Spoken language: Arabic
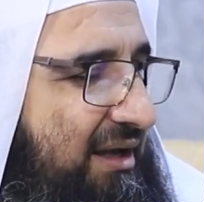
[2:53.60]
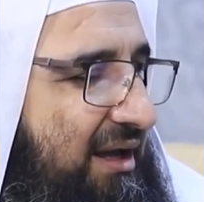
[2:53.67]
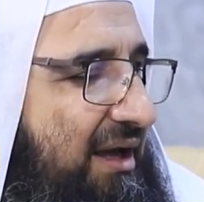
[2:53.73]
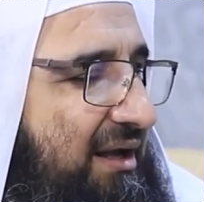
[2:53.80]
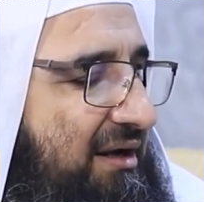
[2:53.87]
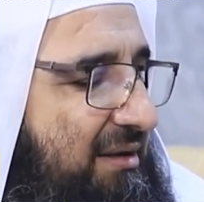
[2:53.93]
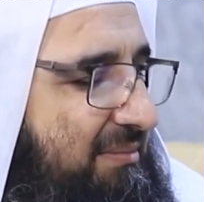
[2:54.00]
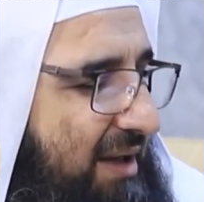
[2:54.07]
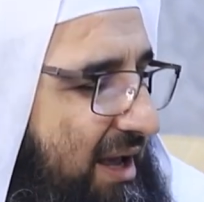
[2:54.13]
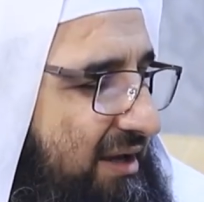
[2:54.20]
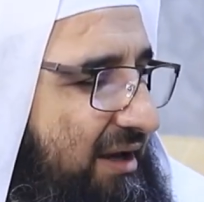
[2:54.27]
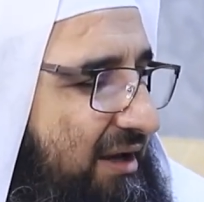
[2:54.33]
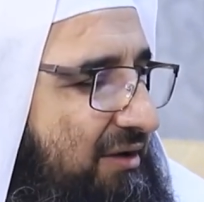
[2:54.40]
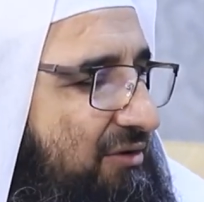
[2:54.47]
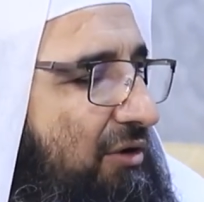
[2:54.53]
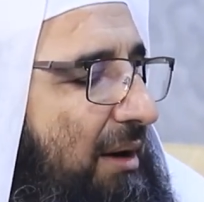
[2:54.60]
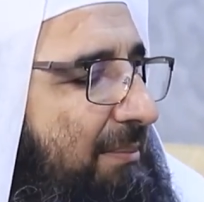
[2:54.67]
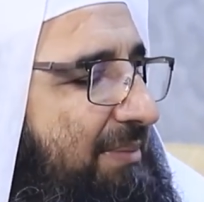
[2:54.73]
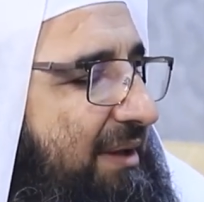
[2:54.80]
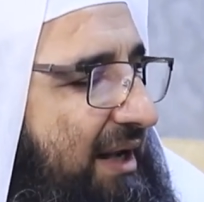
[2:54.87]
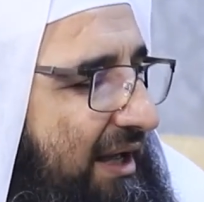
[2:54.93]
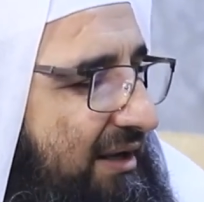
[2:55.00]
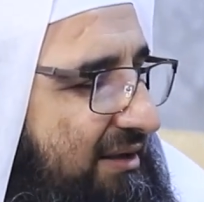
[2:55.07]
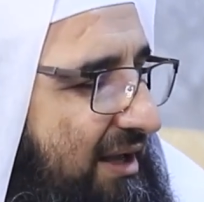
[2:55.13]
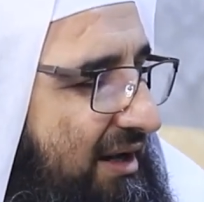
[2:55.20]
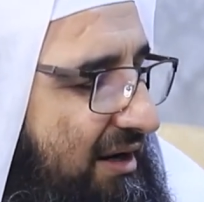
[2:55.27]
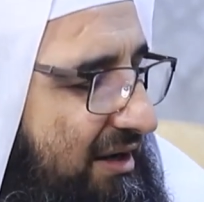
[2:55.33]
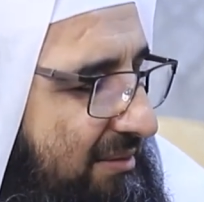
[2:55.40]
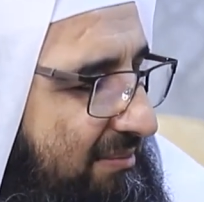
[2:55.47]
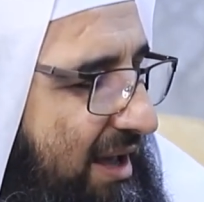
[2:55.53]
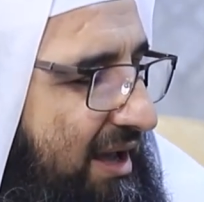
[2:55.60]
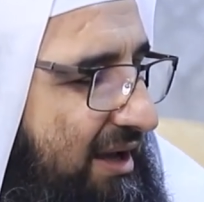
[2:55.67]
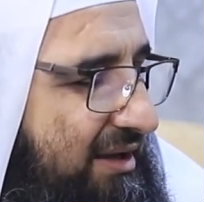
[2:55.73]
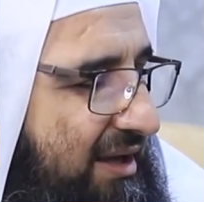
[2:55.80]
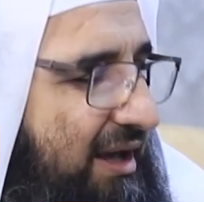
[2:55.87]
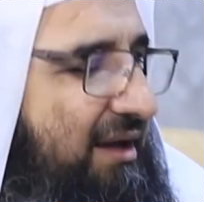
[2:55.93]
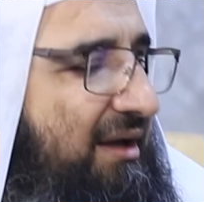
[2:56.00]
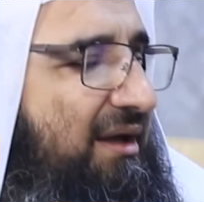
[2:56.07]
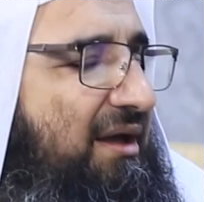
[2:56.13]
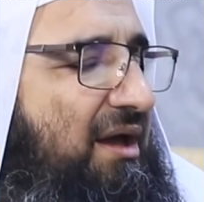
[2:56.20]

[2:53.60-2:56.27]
الرماية يعبر عن الرماية